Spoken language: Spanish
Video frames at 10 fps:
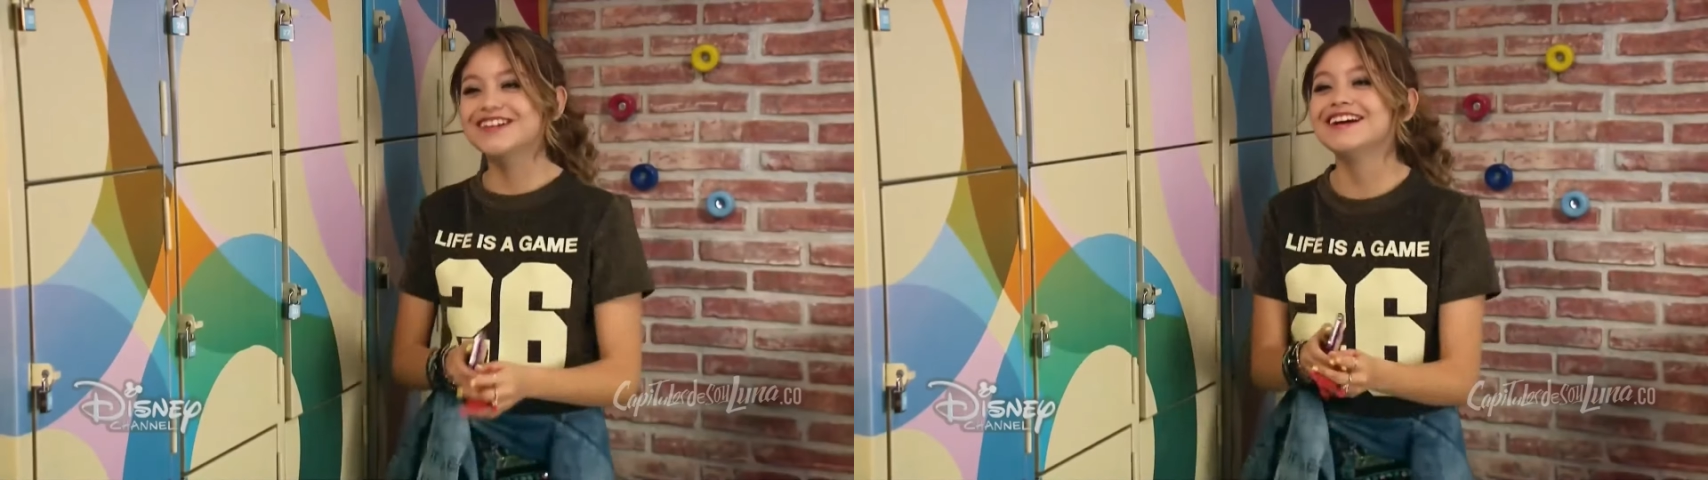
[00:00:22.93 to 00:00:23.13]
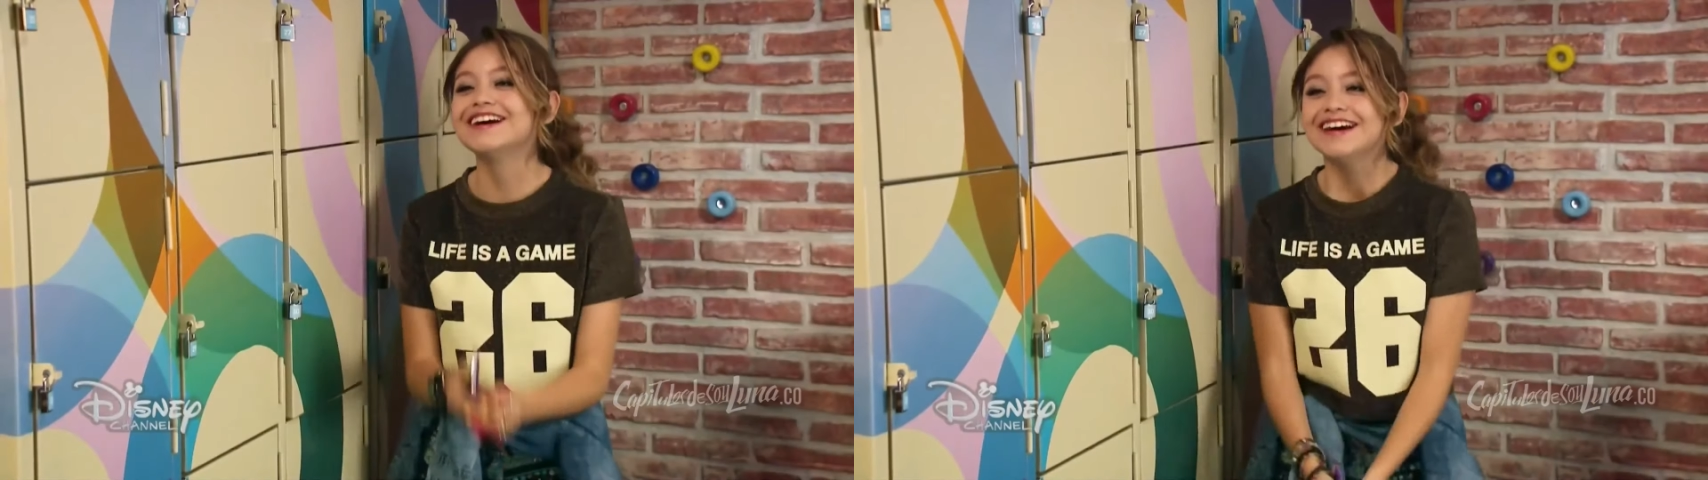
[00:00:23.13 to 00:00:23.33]

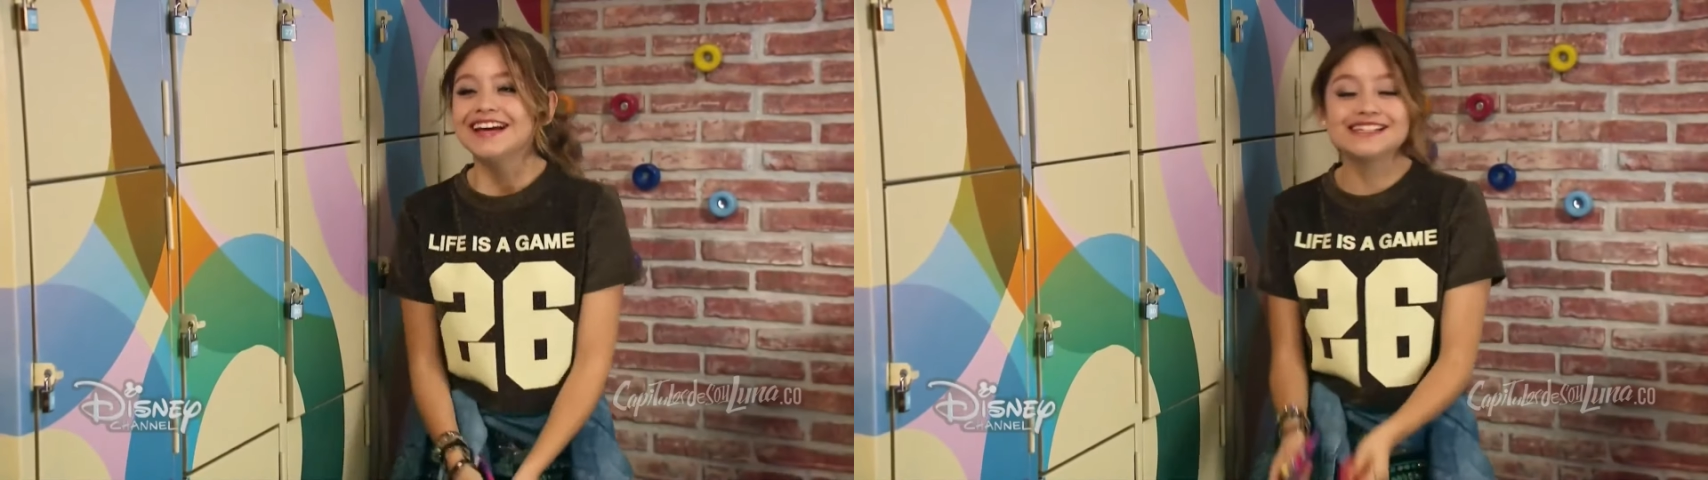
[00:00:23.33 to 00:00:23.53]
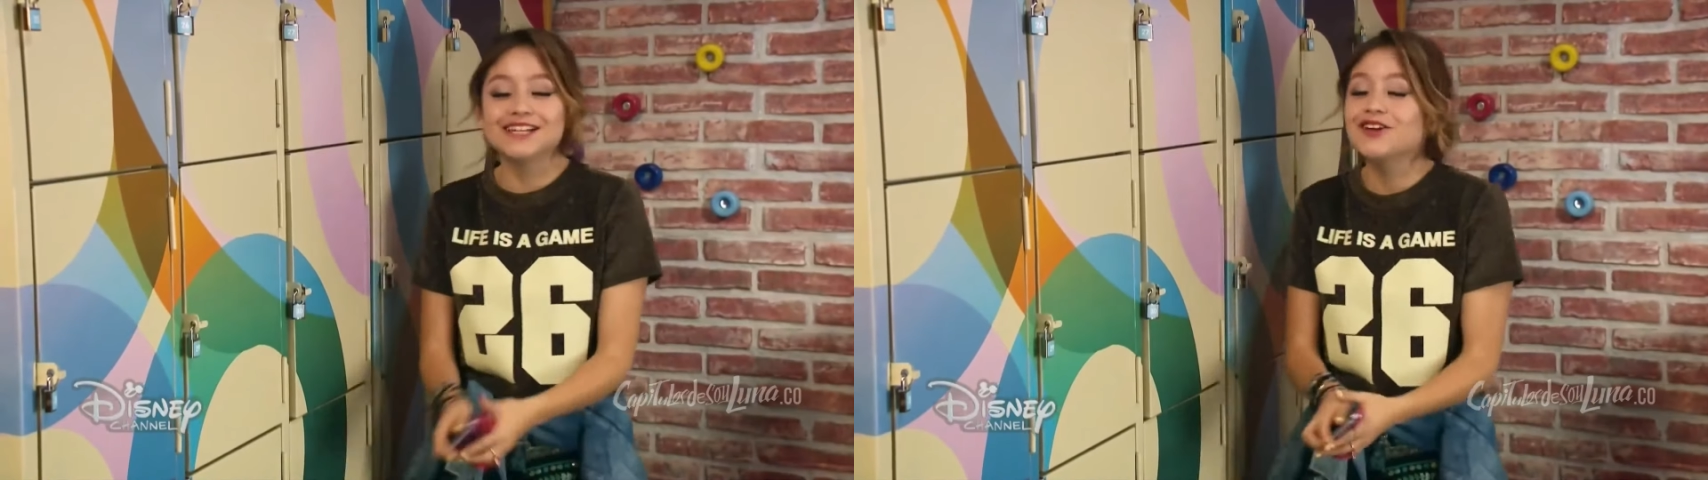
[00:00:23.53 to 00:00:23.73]
Oye,
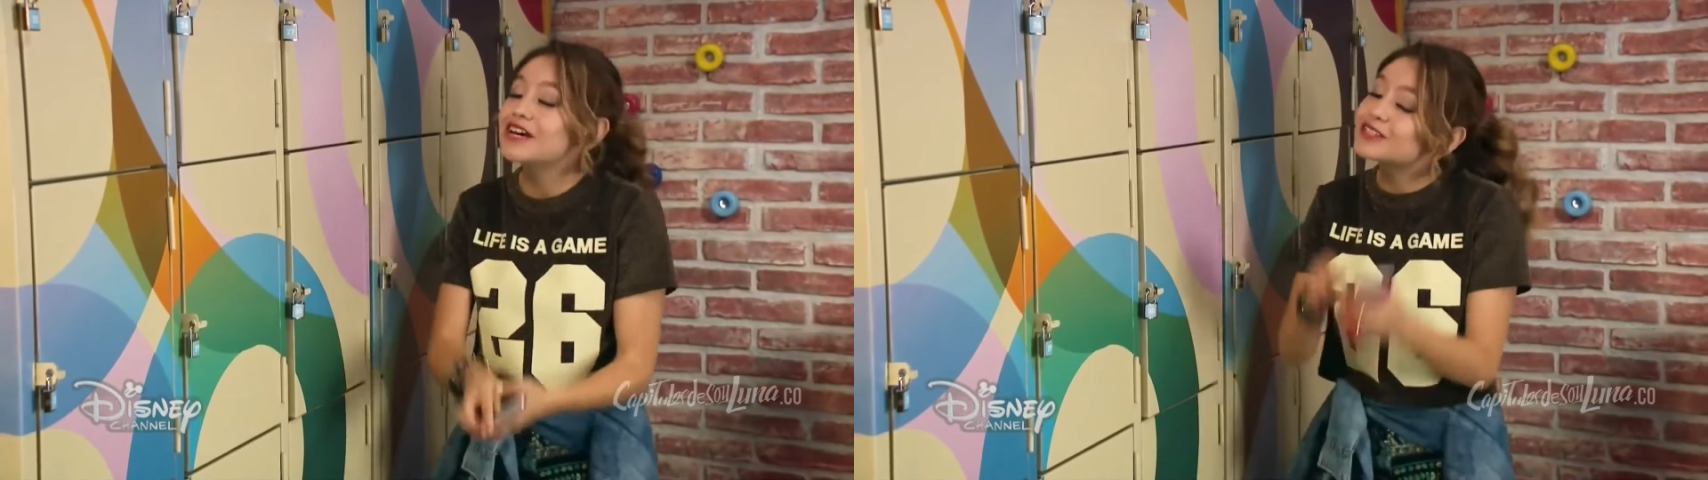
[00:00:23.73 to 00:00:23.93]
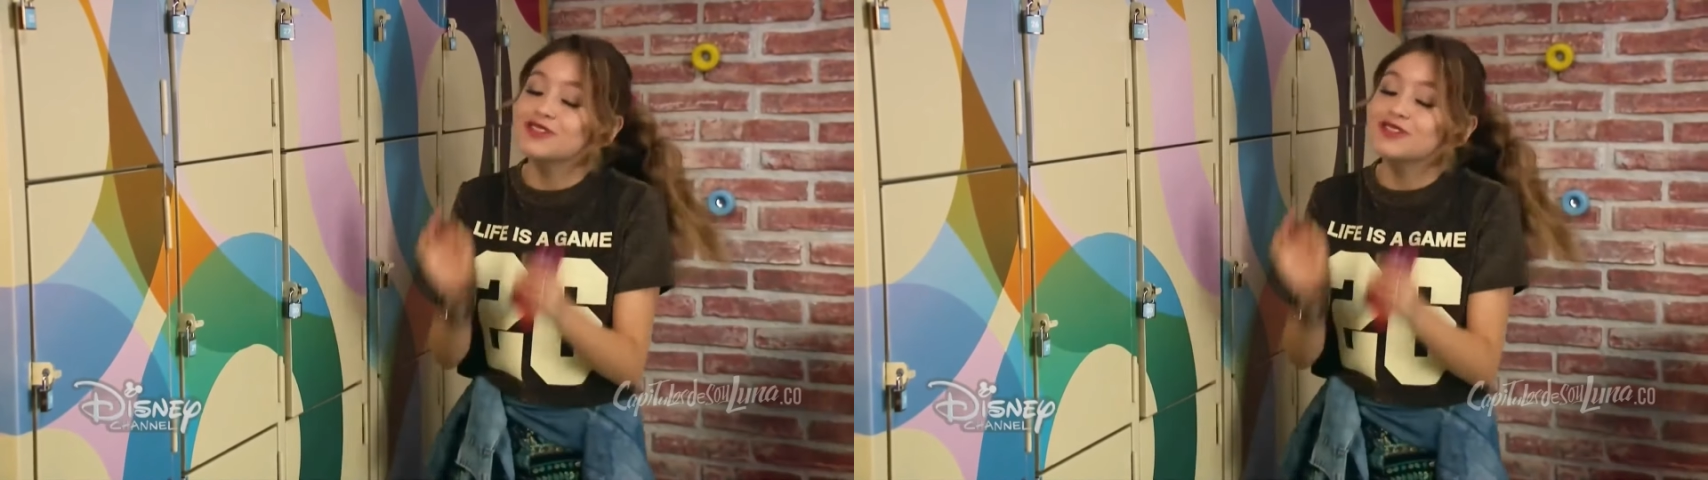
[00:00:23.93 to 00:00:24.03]
en serio que